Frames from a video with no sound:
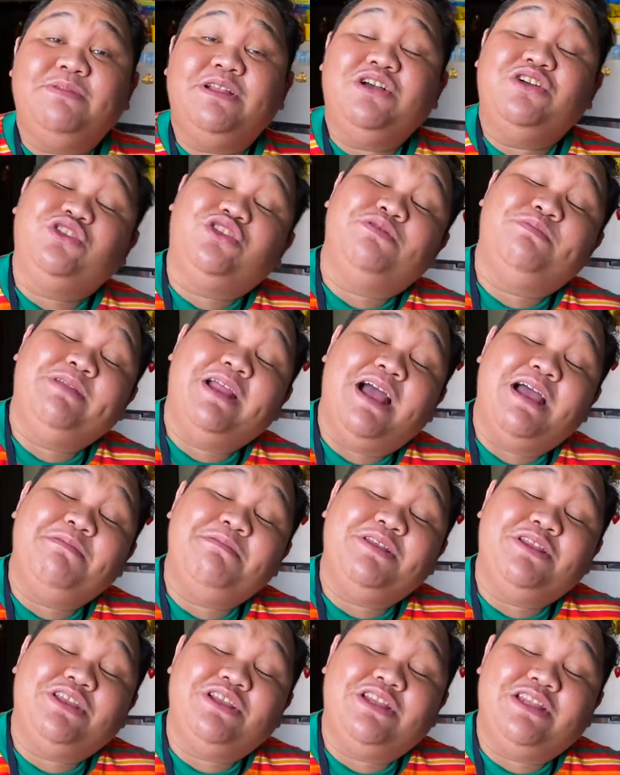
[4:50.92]
na gutom na
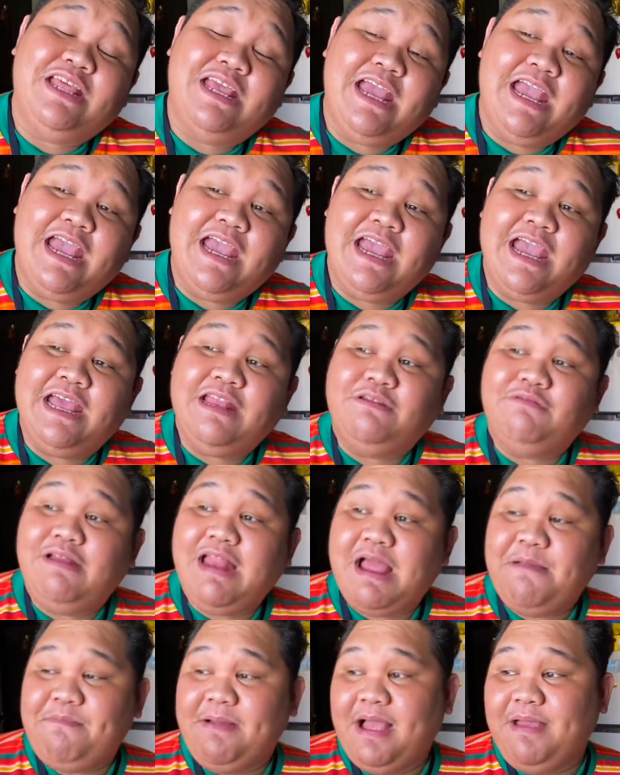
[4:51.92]
kami today and
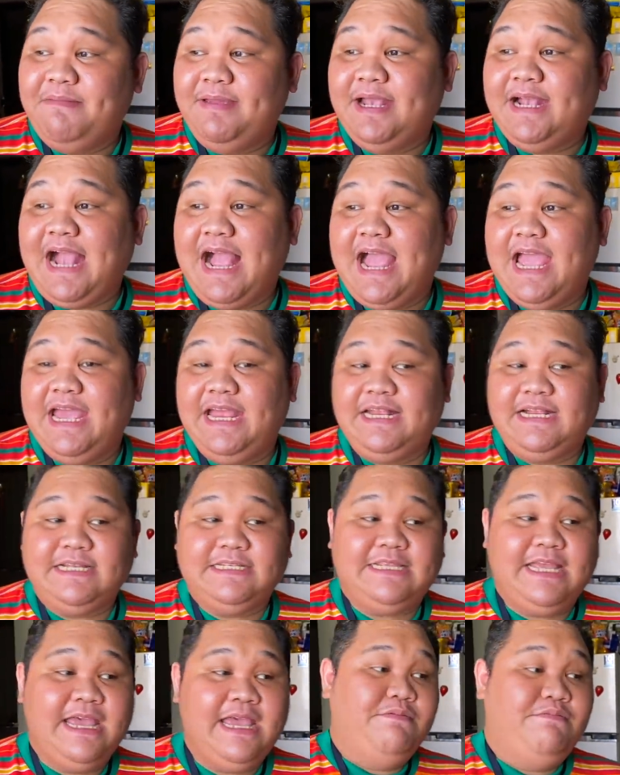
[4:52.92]
wala pa kaming kain
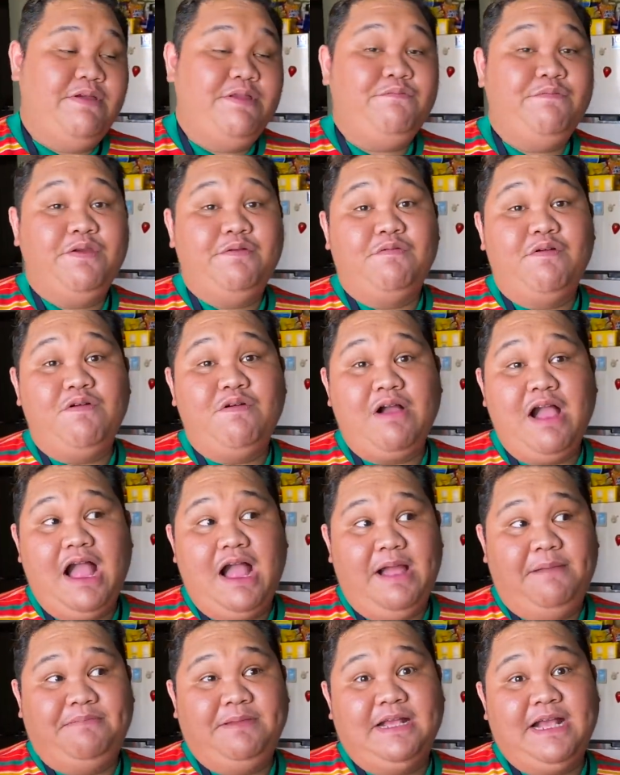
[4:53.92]
kasi when we woke
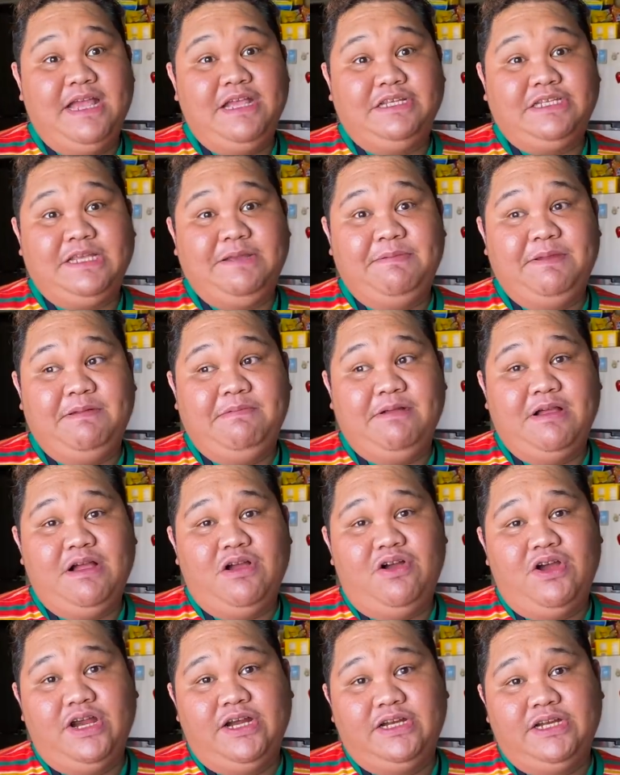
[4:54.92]
up, nag-ayos kami ng mga
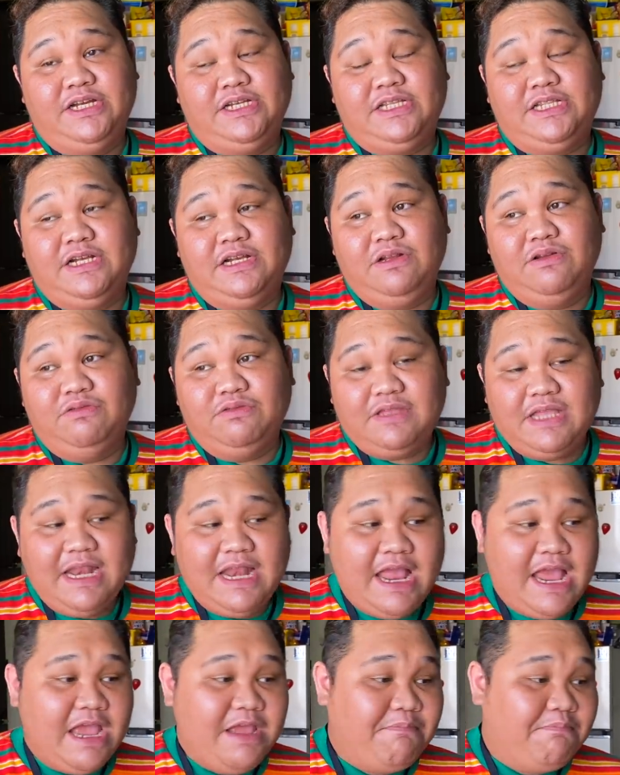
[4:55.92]
orders ng
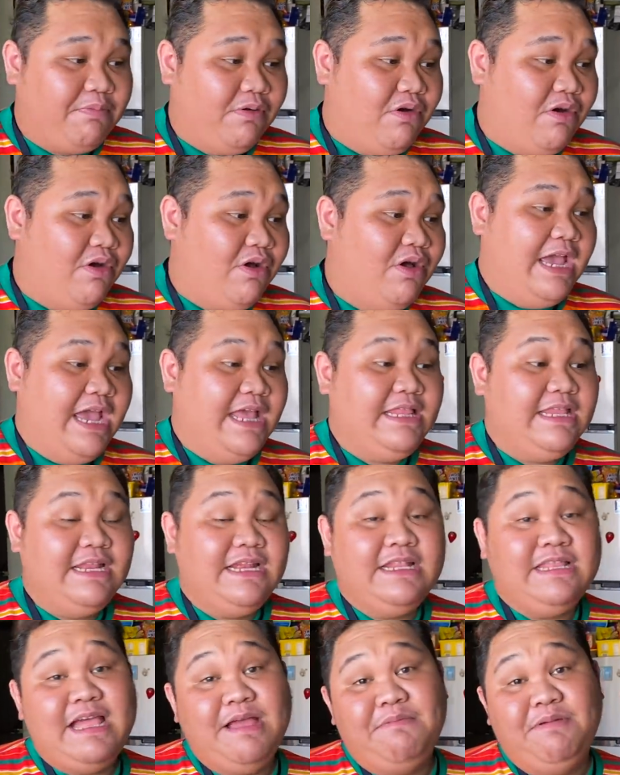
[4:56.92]
Glutalay po. And then,
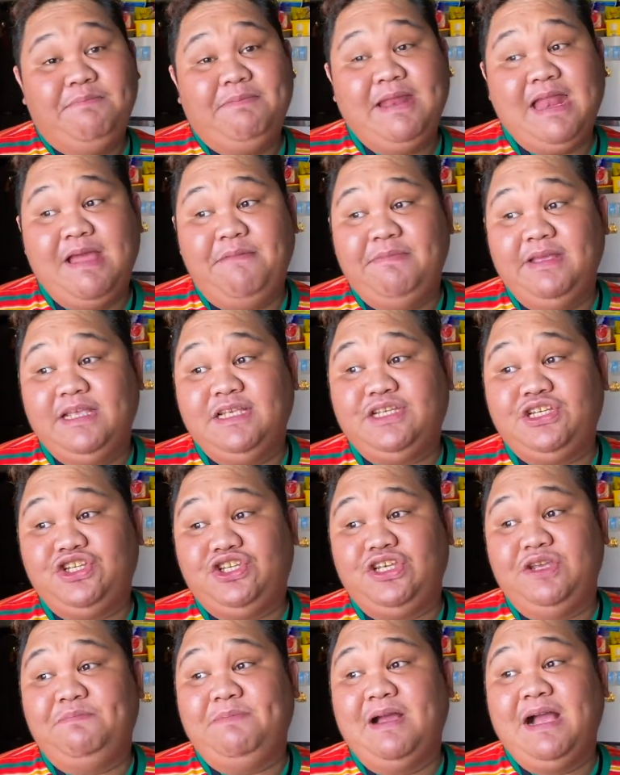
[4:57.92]
ang dami pa namin
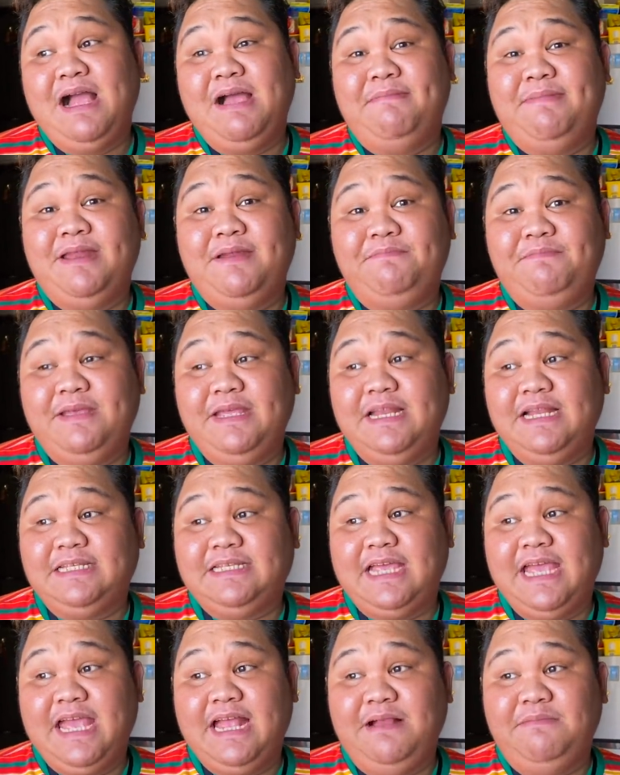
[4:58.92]
isi-ship ang haba ng pila
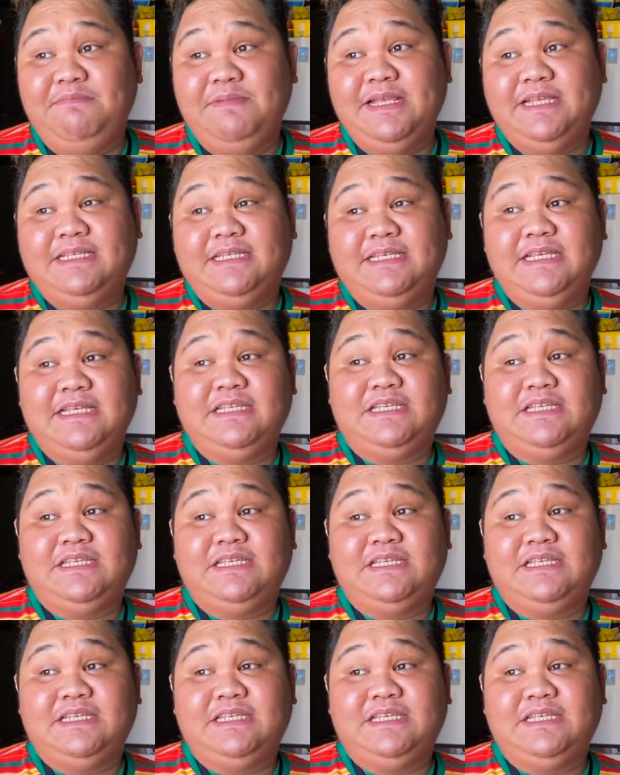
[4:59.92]
sa LBC.